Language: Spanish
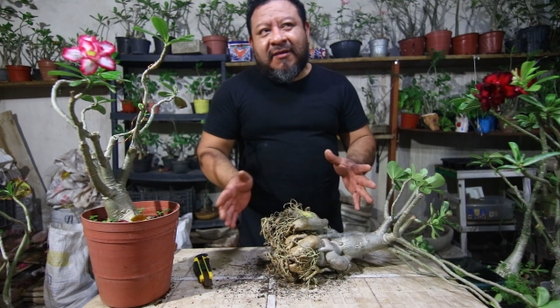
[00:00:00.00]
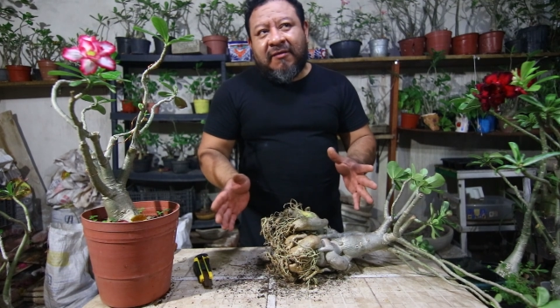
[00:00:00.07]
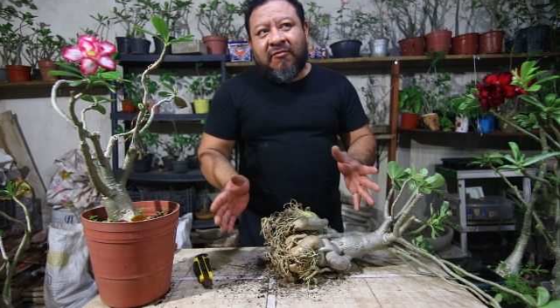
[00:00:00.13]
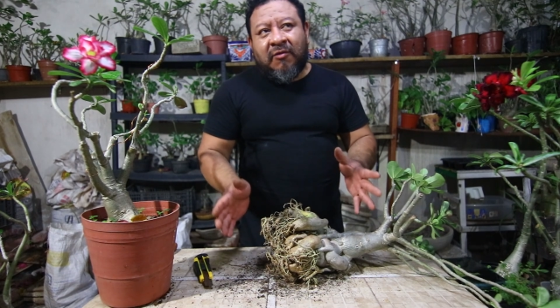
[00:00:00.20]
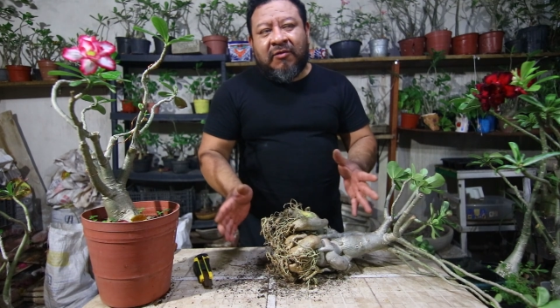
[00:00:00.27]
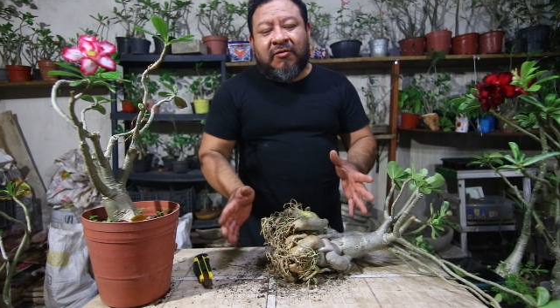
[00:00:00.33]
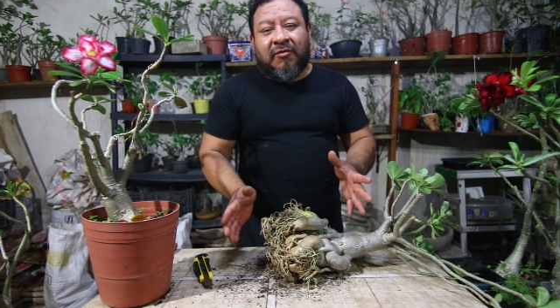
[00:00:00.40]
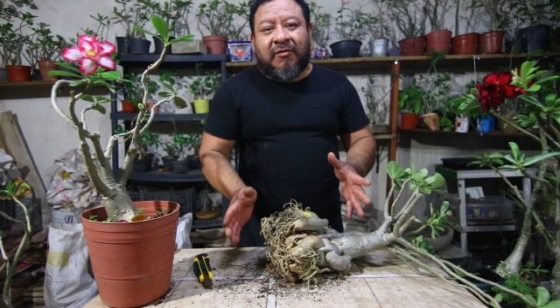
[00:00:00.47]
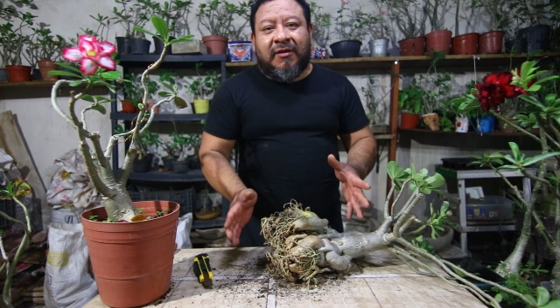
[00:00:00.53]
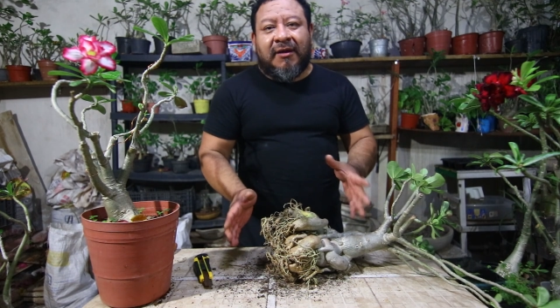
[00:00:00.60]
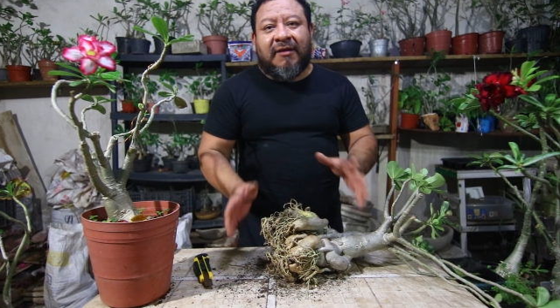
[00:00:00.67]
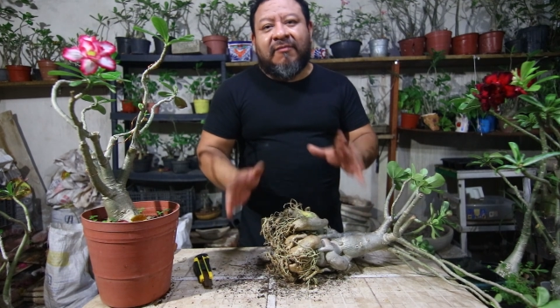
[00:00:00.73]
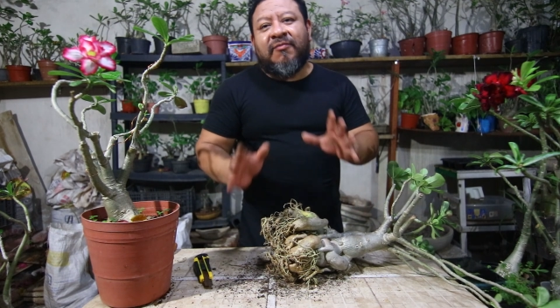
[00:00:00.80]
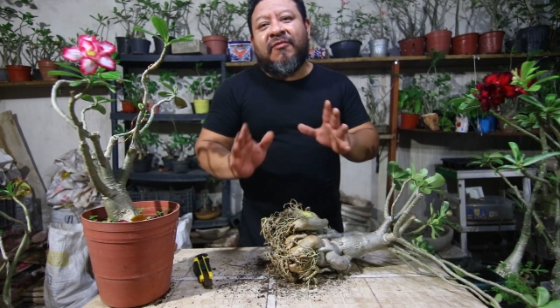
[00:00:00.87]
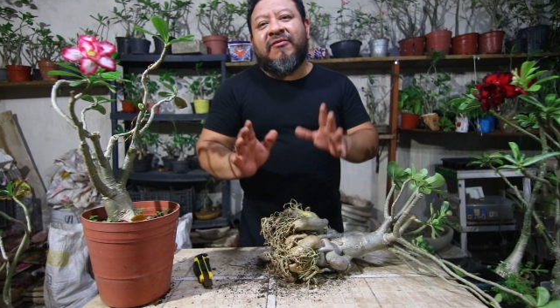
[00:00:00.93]
tres, cuatro
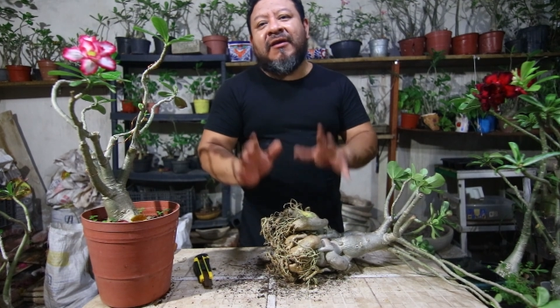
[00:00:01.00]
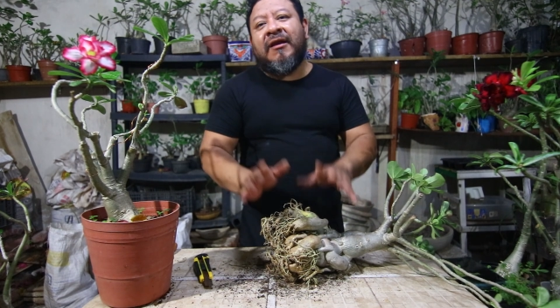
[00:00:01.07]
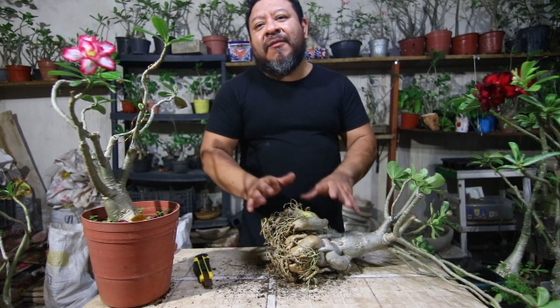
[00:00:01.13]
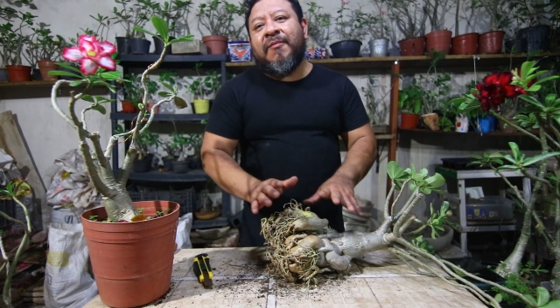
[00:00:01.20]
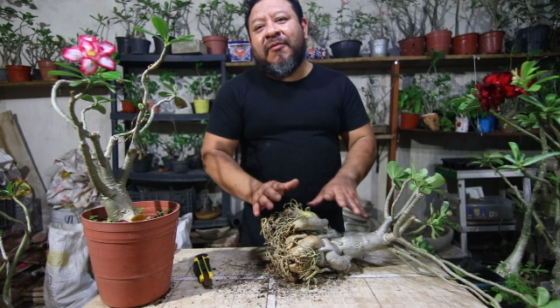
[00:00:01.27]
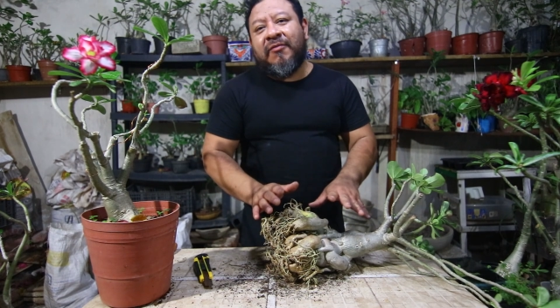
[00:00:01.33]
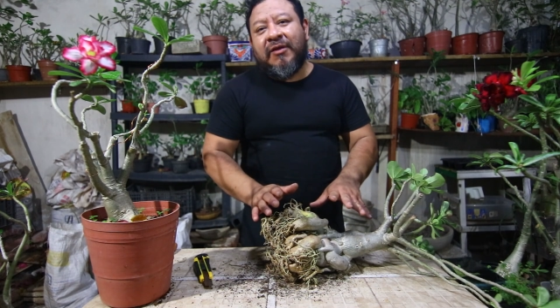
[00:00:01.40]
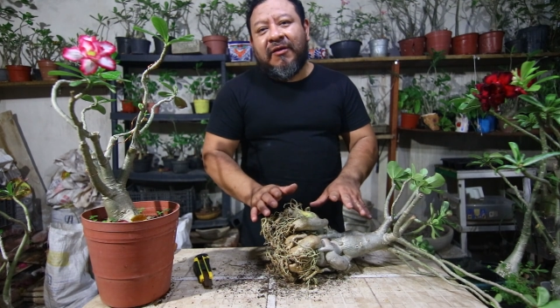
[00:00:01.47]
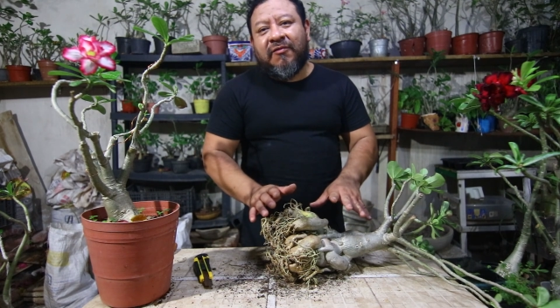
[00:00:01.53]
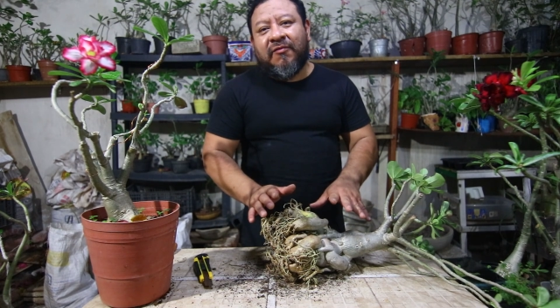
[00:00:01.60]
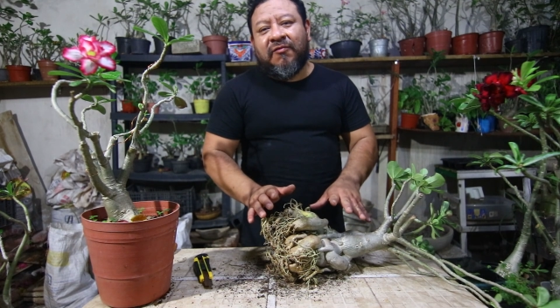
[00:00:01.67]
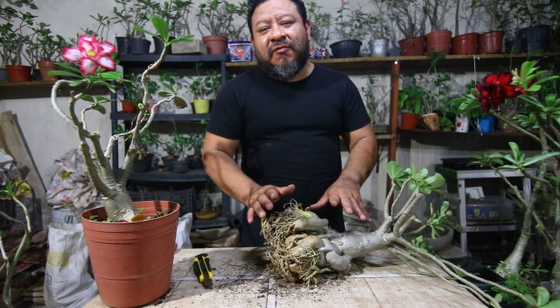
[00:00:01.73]
días, pues ya la pondré en su